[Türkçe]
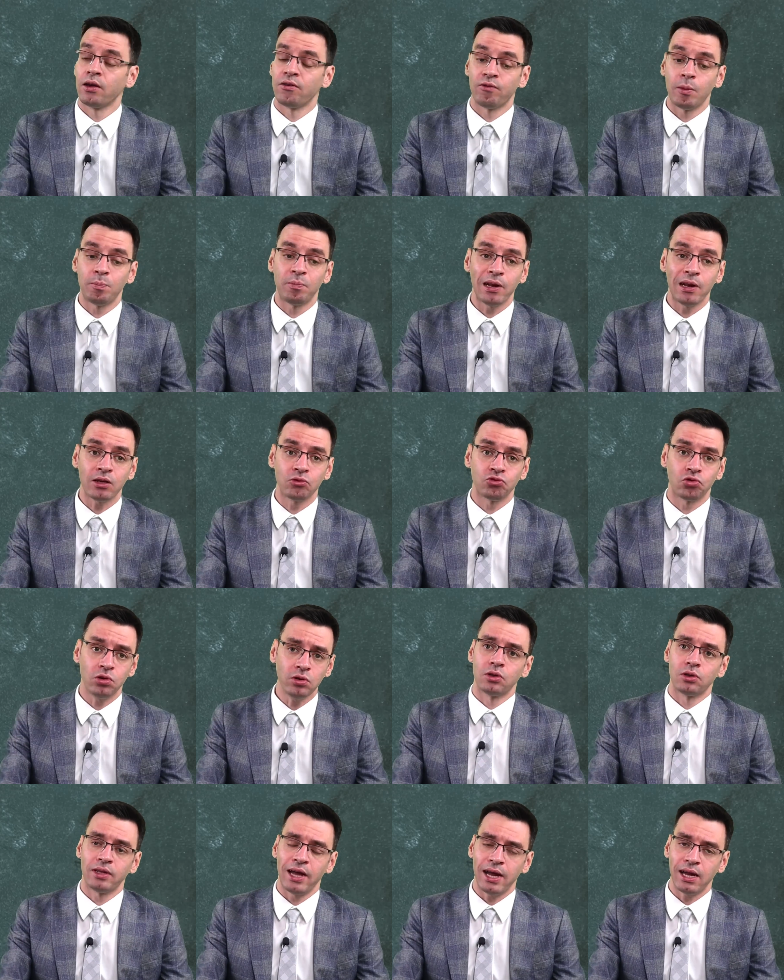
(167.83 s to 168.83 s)
Ve
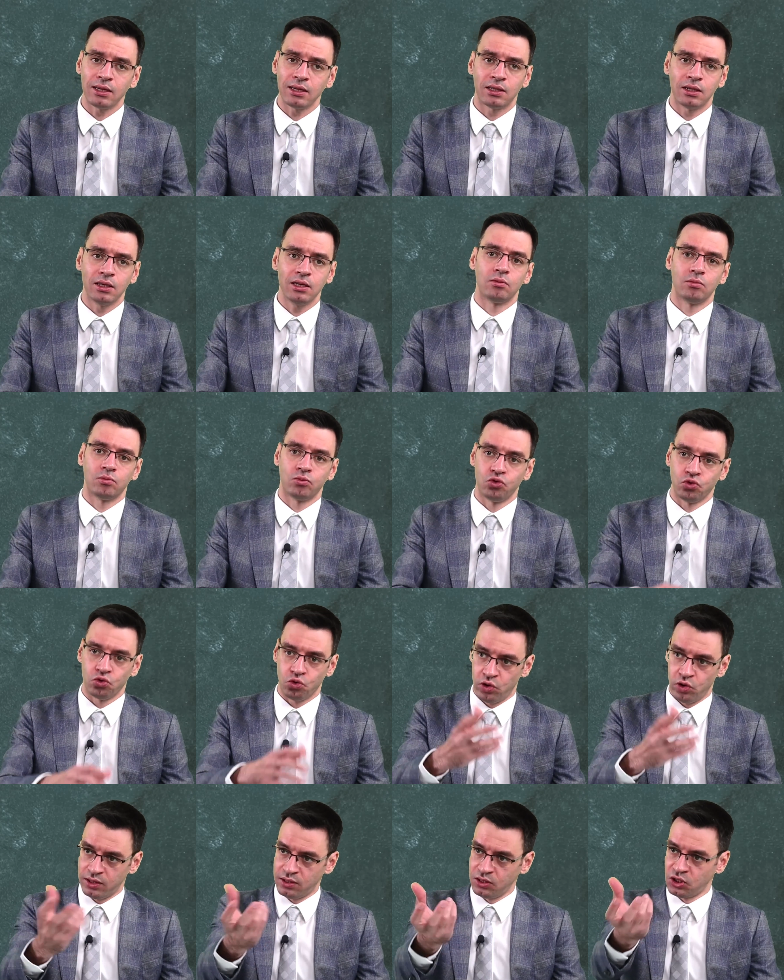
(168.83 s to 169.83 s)
Plato der ki bu
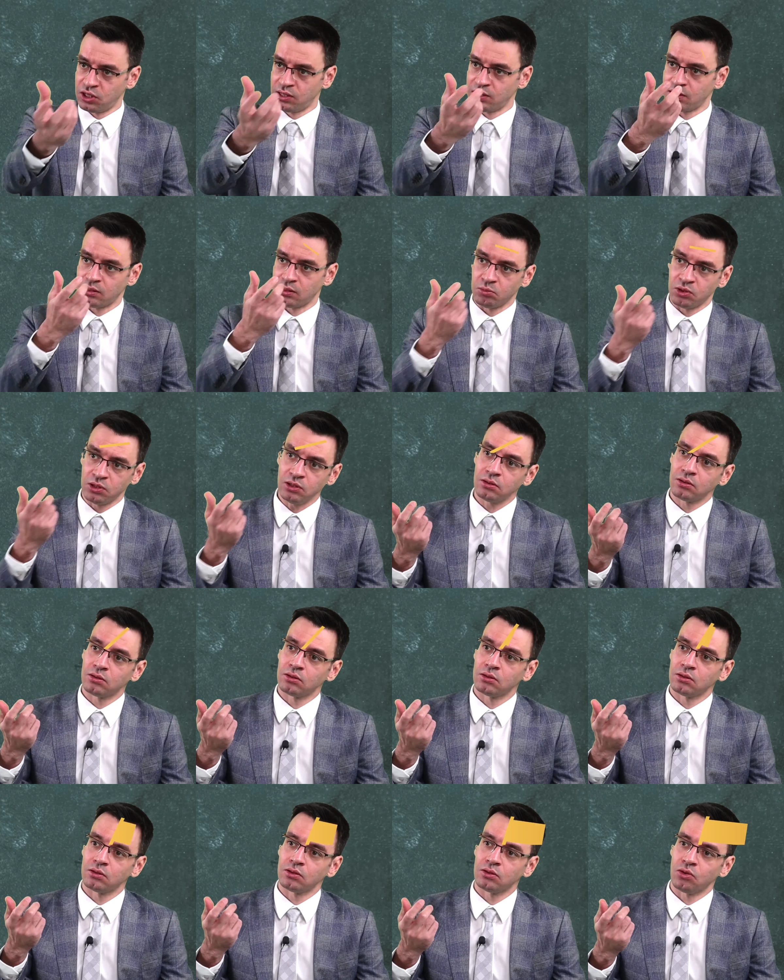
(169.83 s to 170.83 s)
yönetici kısmın
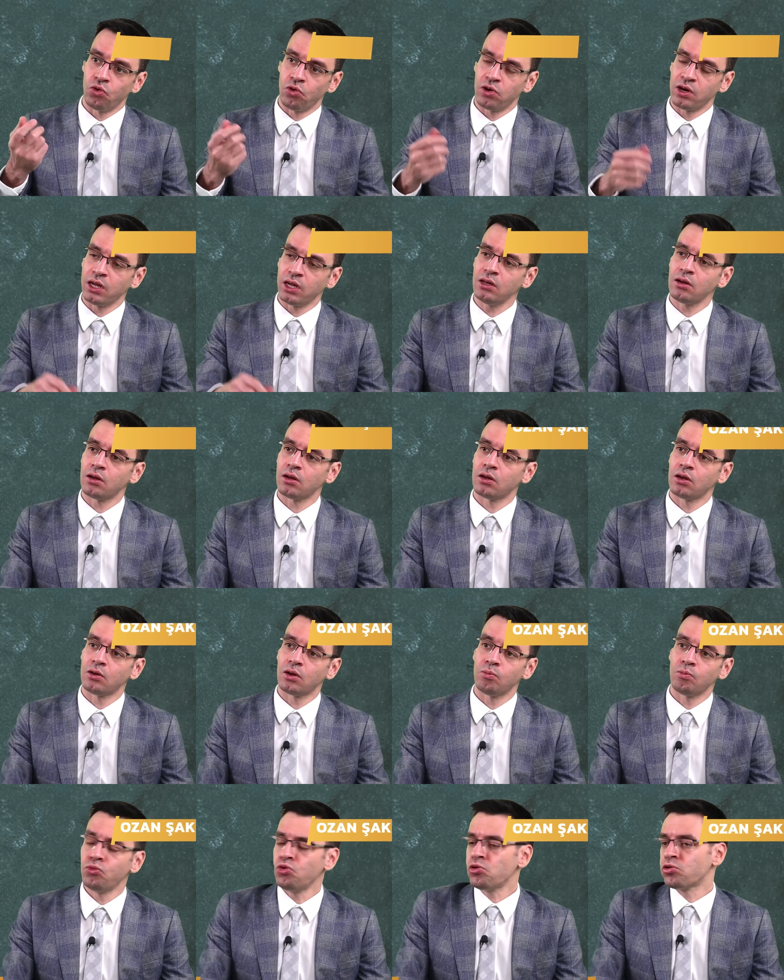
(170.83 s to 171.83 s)
örneğin
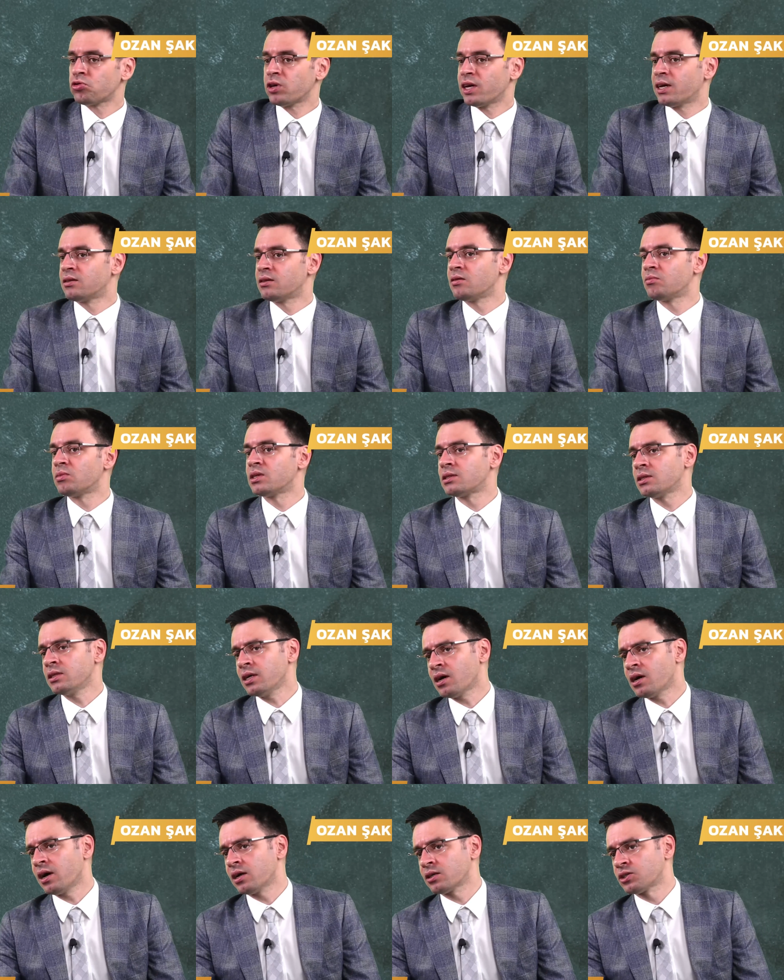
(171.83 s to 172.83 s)
mülk
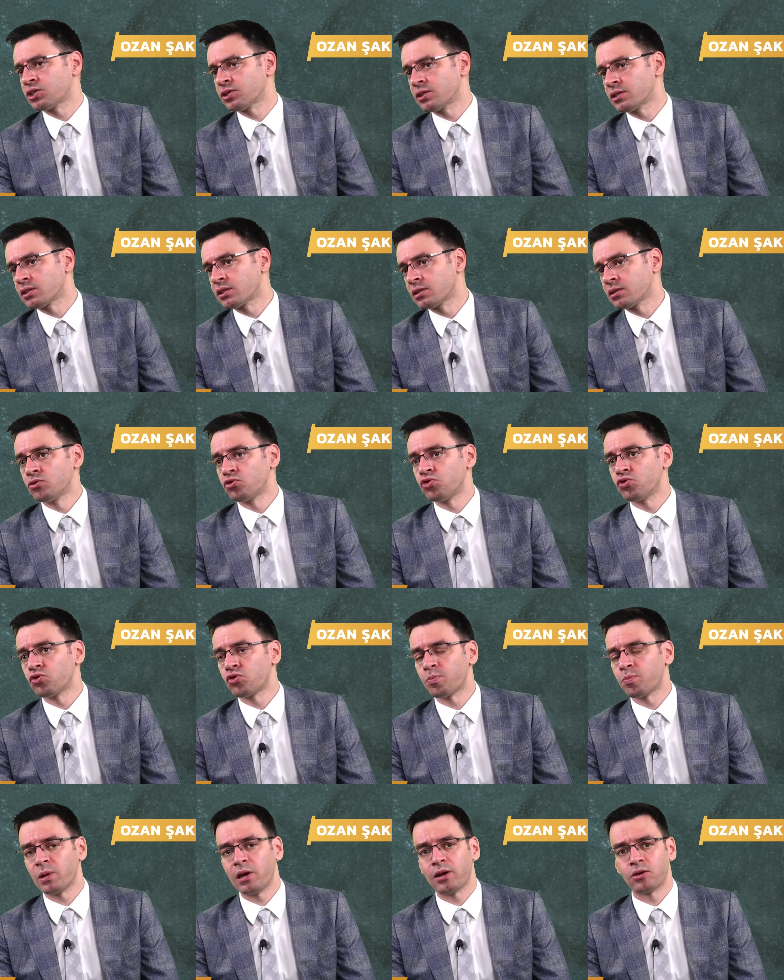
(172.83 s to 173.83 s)
edinmesine karşıdır.
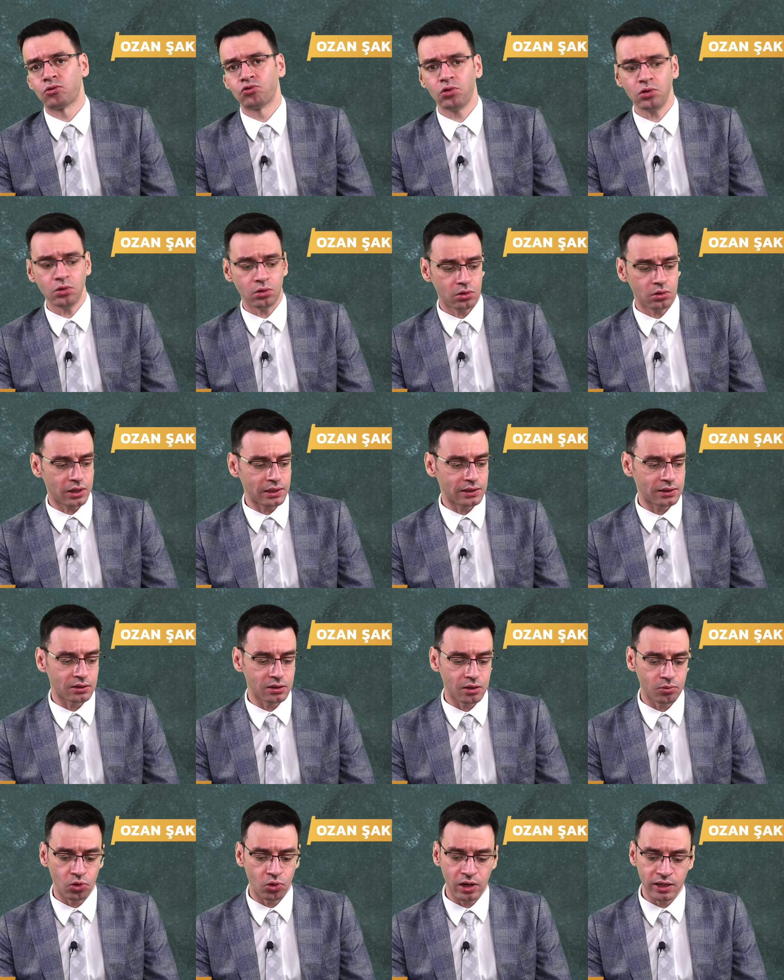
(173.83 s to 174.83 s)
Çünkü Platon
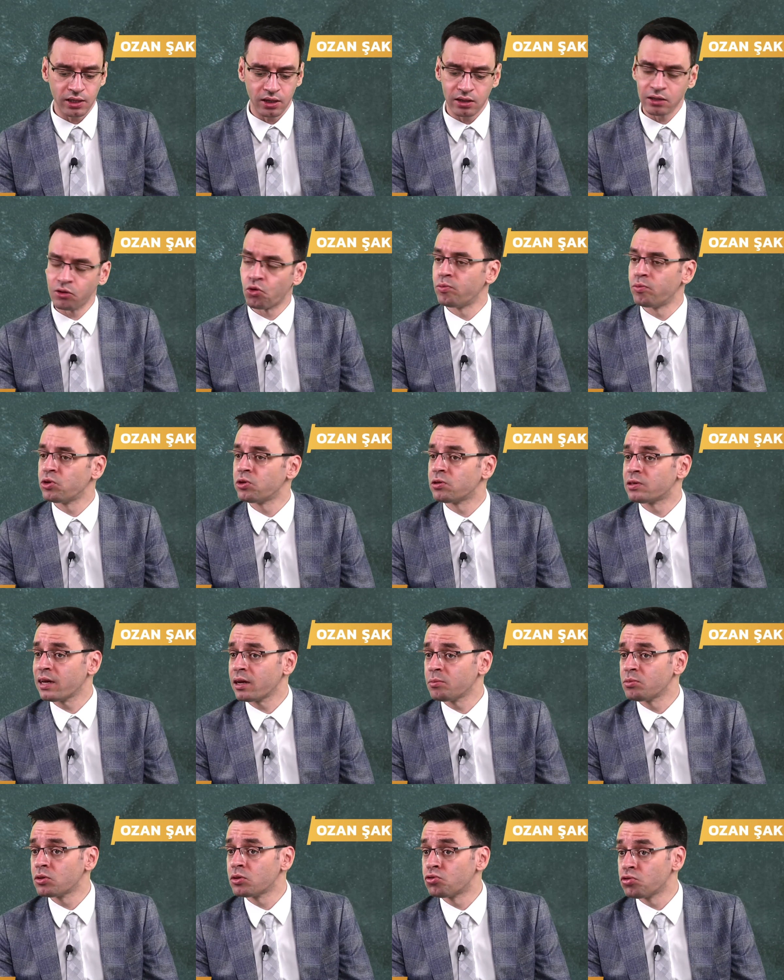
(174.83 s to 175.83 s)
aslında böyle yarı
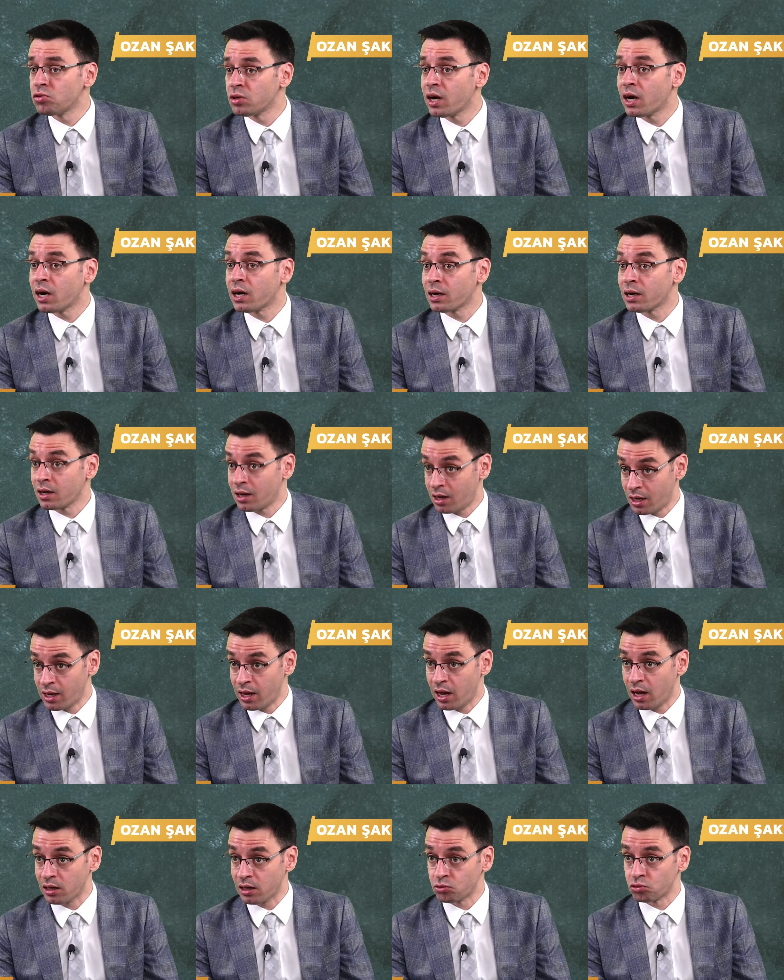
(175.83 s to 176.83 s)
komüniter bir dünya
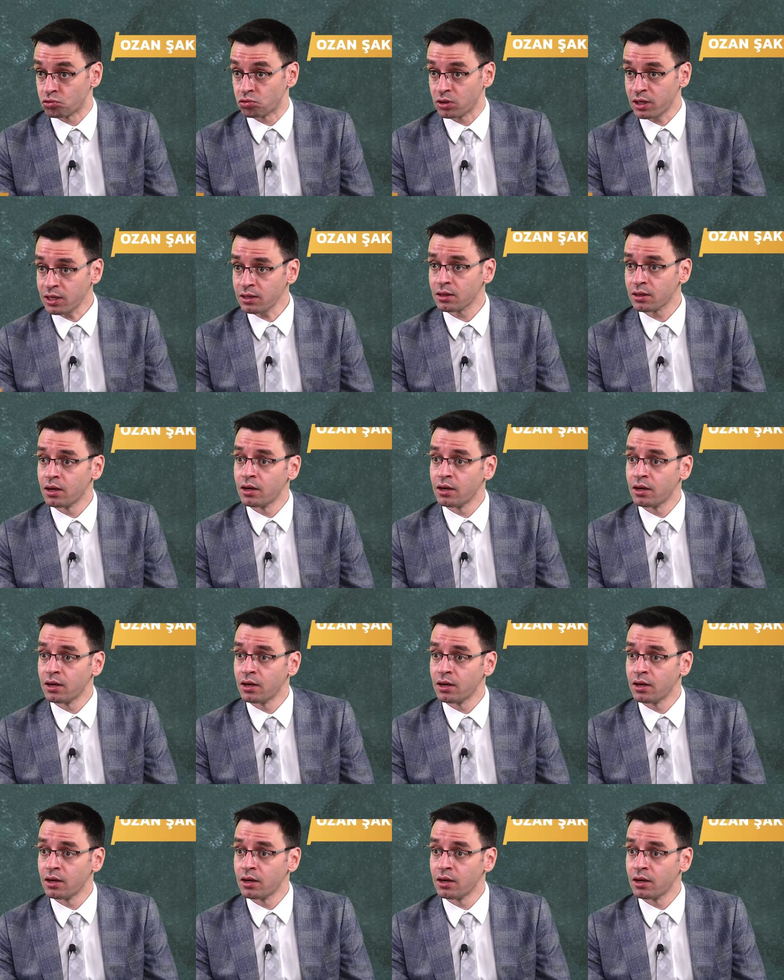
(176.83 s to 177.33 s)
hayali sunar